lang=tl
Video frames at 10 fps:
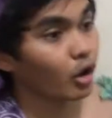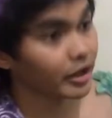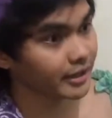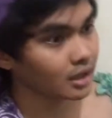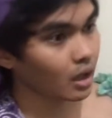
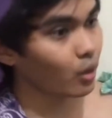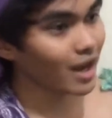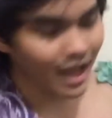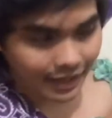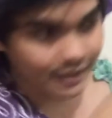Hoy, ikaw,
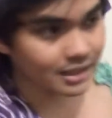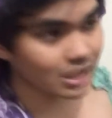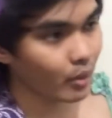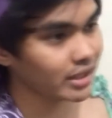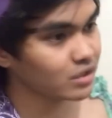wala ka nang
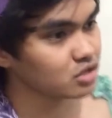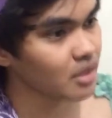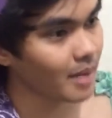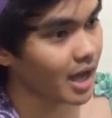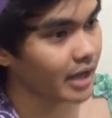ginawa dito
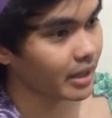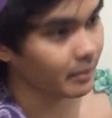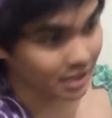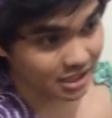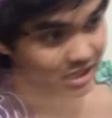sa bahay ah.
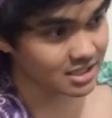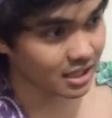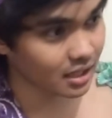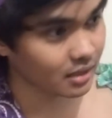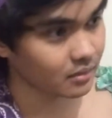Maglinis
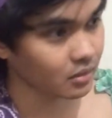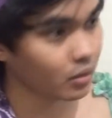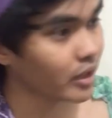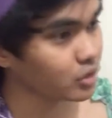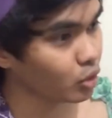ka ng kwarto